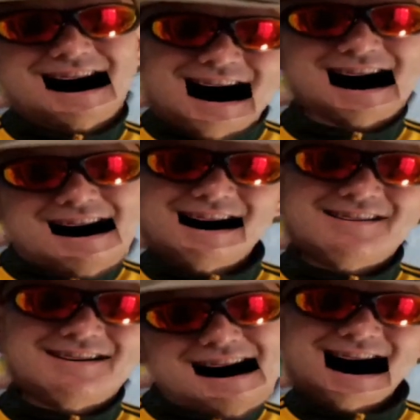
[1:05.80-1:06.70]
Bueno,
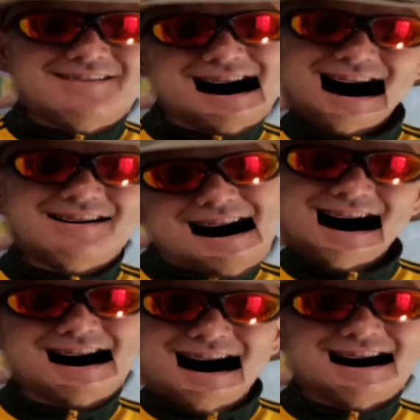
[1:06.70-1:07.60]
vamos a ver unas
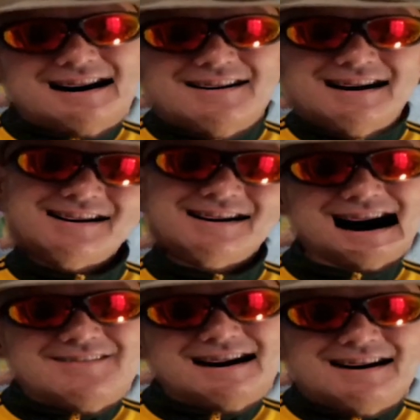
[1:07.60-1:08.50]
fotografías. Eh,
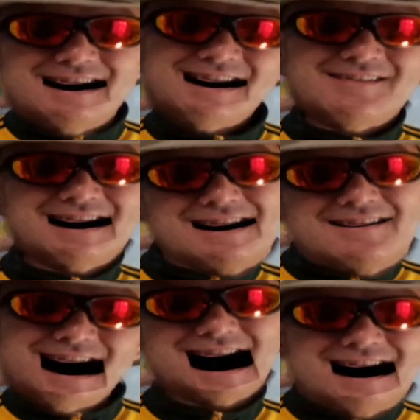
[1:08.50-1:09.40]
dicen, ¡ay!
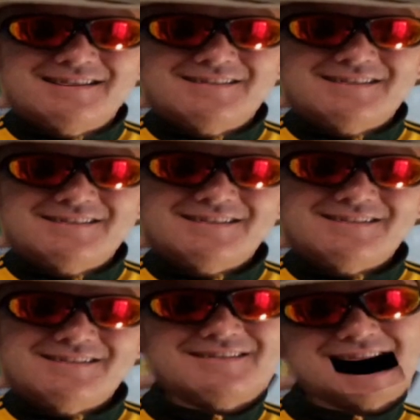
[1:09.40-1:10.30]
Pones una voz,
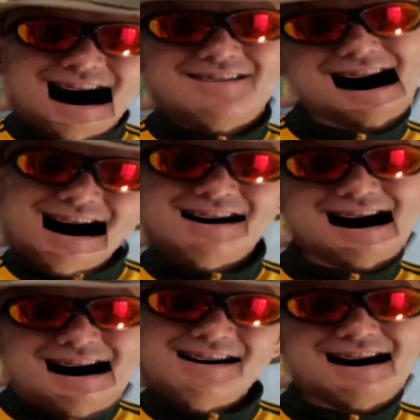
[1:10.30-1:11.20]
pones una voz.
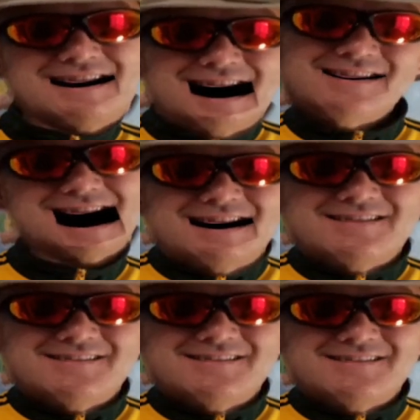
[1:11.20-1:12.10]
Es que qué
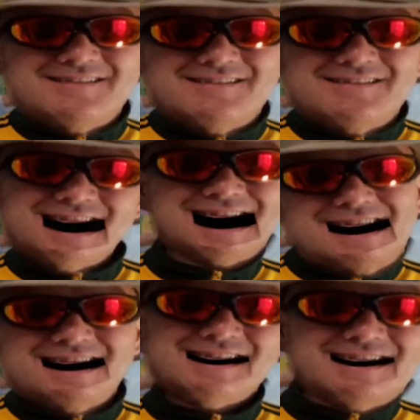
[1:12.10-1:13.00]
aburrido. Pues
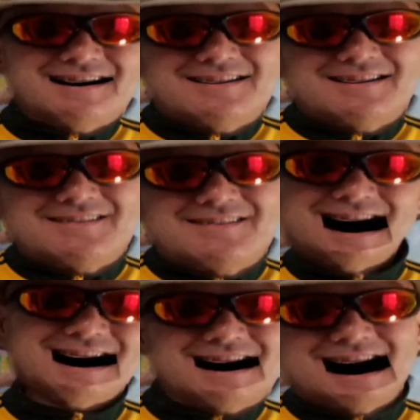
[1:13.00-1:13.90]
chico, la voz que tengo.
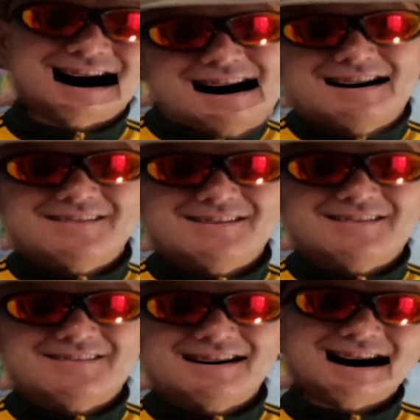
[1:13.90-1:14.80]
Tampoco soy un
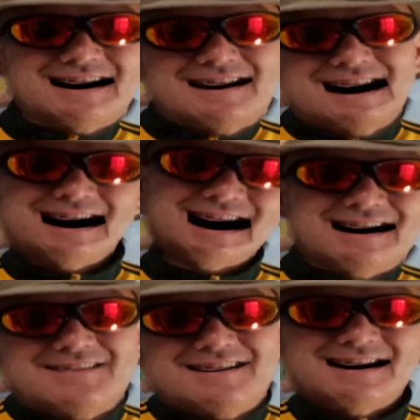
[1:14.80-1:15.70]
TikToker y no puedo
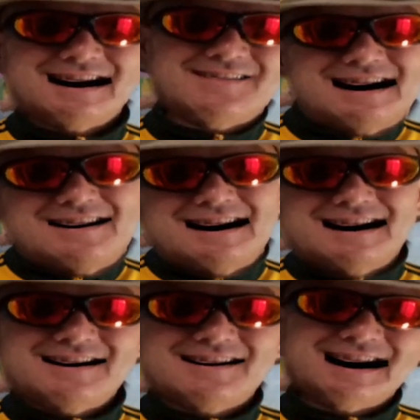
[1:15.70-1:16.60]
empezar.
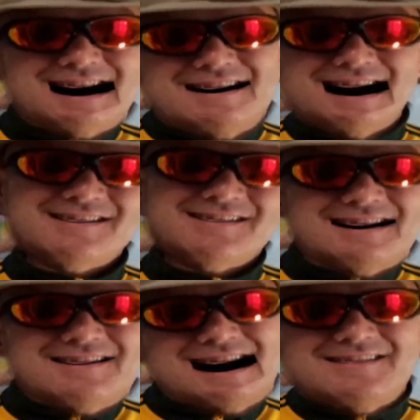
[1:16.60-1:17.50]
Chicos, vamos a hacer
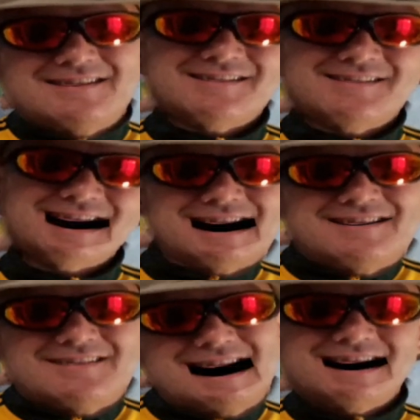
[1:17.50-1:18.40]
cortes
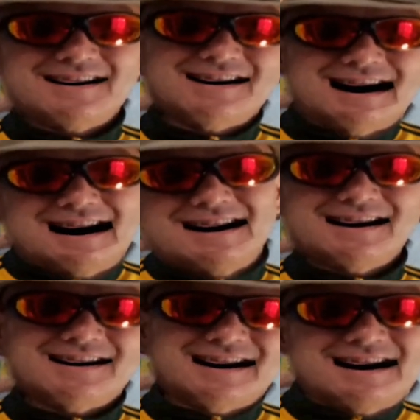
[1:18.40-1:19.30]
geológicos.
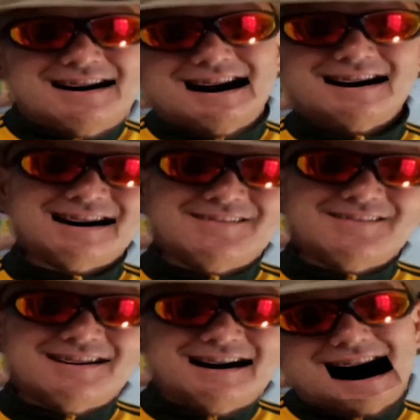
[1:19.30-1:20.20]
No, yo soy como soy.